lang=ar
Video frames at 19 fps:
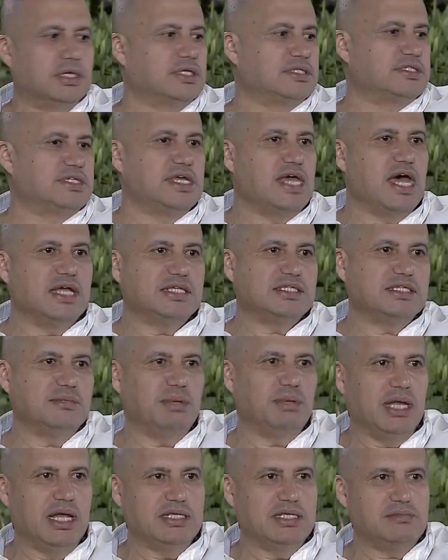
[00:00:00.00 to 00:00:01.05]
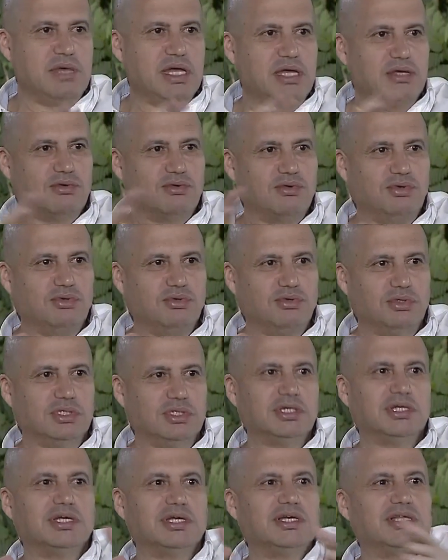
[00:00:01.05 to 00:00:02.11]
آه، سياسي بالأزمة
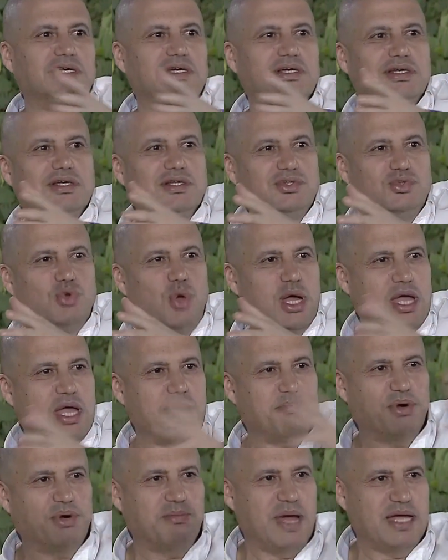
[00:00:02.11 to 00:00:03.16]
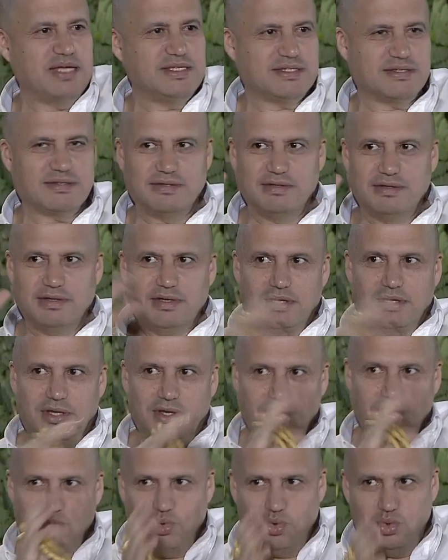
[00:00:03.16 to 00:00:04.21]
يروحون تو آه، كومبرومايز
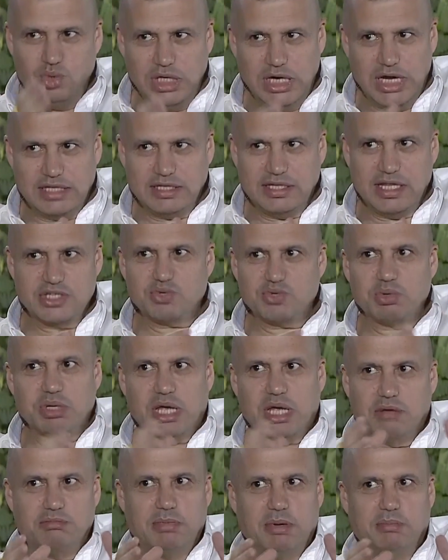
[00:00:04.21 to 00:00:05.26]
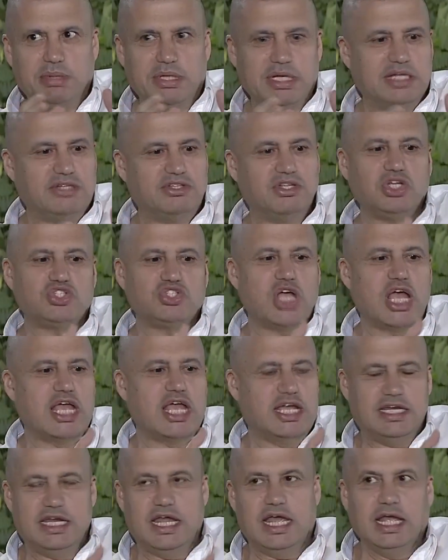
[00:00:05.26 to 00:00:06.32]
يروحون الى التسويه هم
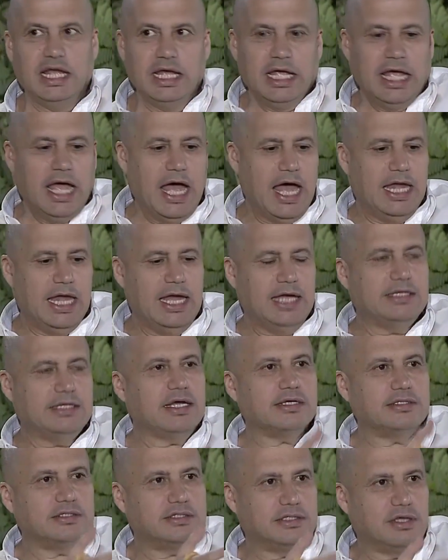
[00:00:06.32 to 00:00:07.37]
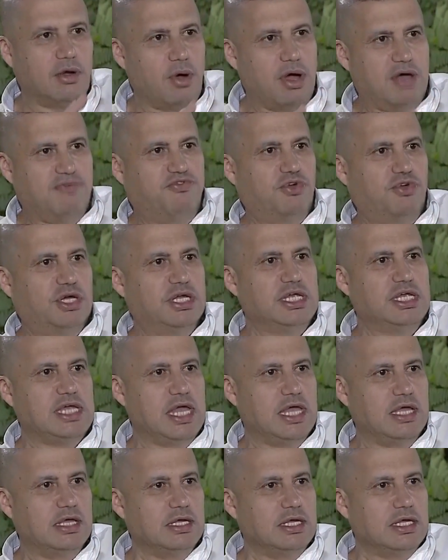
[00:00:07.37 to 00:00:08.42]
بالنتيجه احنا انا اعتقد
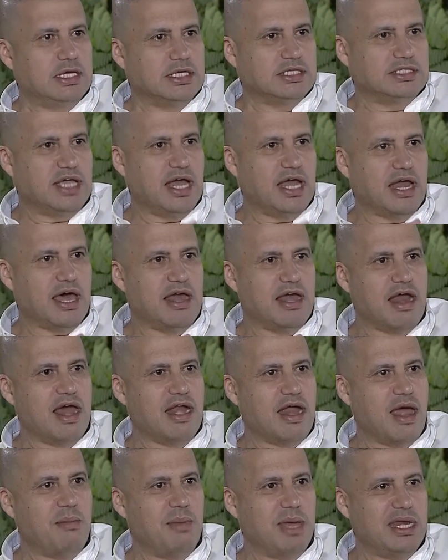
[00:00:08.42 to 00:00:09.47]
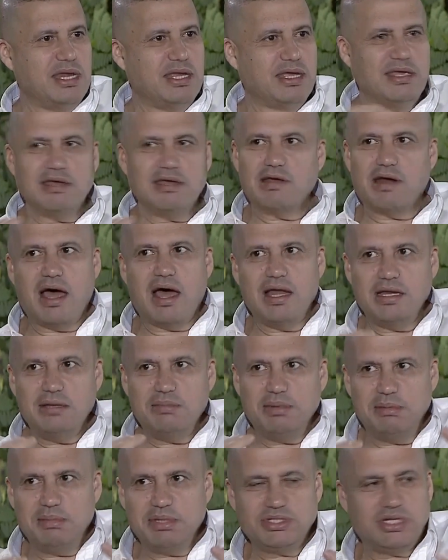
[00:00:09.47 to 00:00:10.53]
التوافقيه صار قرار امريكي
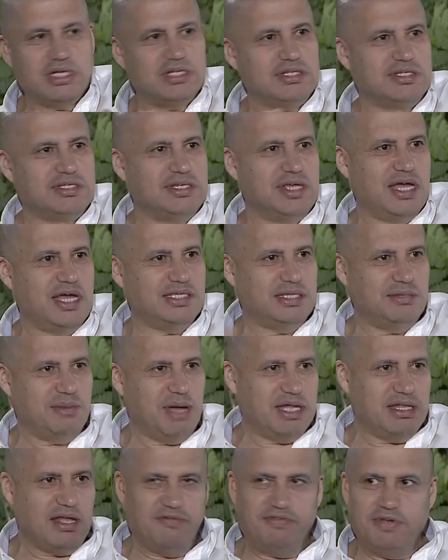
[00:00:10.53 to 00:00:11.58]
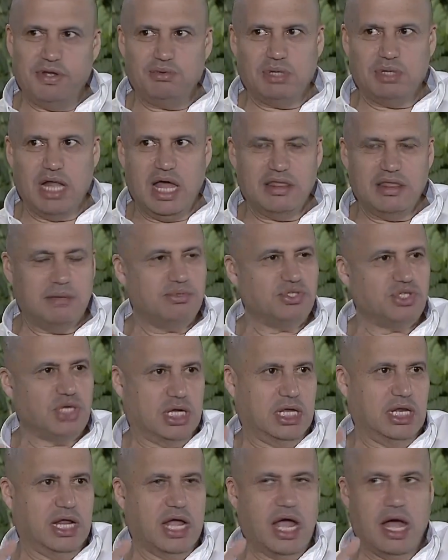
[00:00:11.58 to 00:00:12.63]
ايراني بالمشهد السياسي بعد 2003
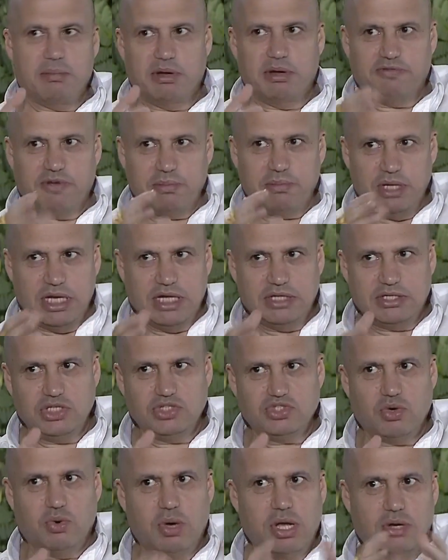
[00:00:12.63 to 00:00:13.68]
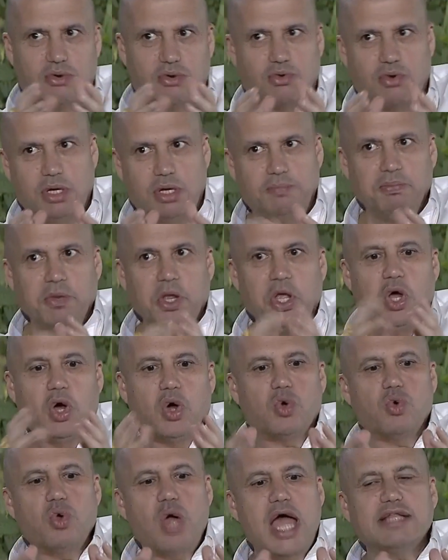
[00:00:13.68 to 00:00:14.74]
بشكل كامل فبالنتيجه وين نروح؟
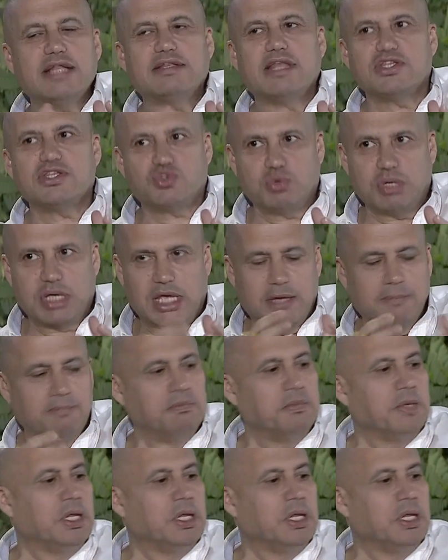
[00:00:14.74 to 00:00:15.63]
نروح على التسويه